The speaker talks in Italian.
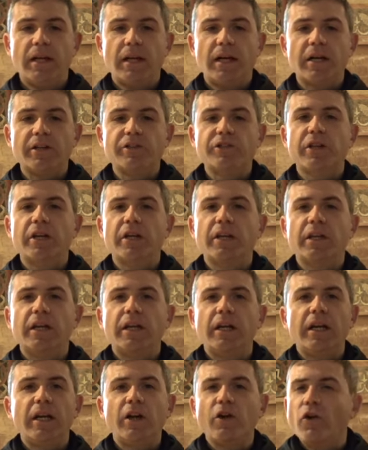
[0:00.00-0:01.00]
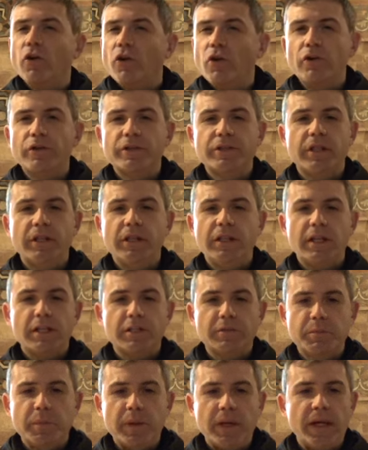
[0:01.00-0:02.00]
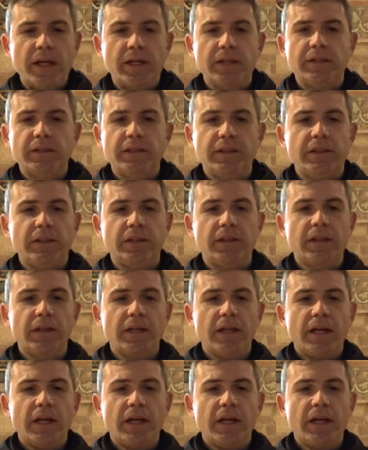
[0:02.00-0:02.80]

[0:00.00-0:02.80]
a scegliere le cose, gli aspetti